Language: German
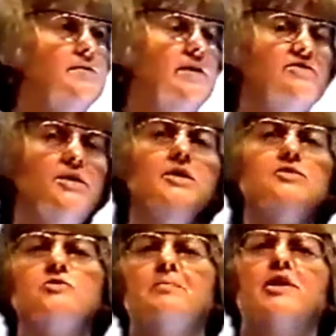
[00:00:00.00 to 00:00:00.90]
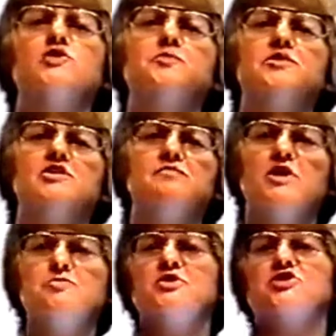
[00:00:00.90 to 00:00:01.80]
dann sehe ich zum Beispiel, dass
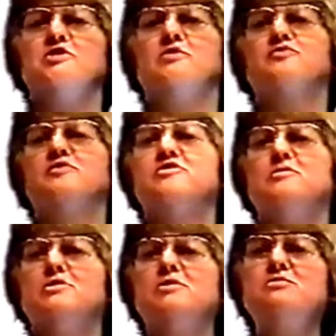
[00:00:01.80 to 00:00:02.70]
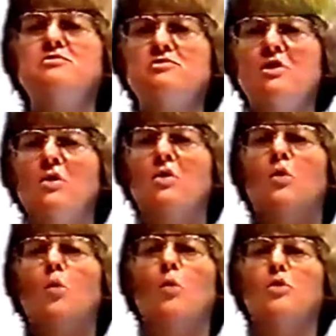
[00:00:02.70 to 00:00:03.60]
Waschmaschinen von Siemens
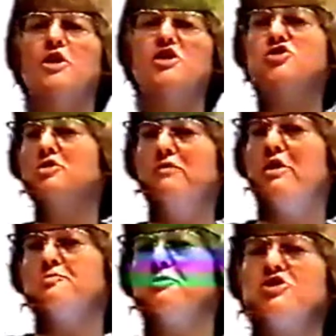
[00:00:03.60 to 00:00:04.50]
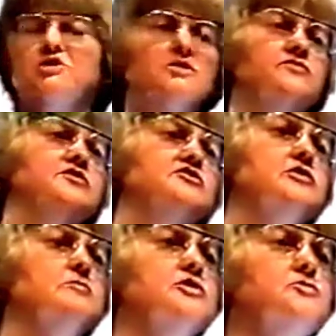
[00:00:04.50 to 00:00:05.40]
oder Geschirrwaschmaschinen von
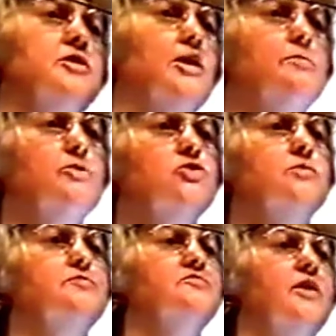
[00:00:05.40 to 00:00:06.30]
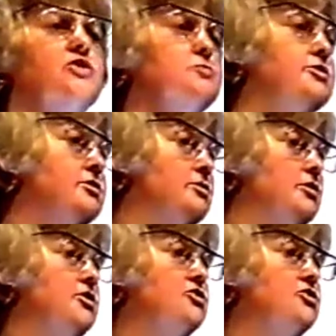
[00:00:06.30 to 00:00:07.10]
Siemens mit einem bestimmten Waschmittel oder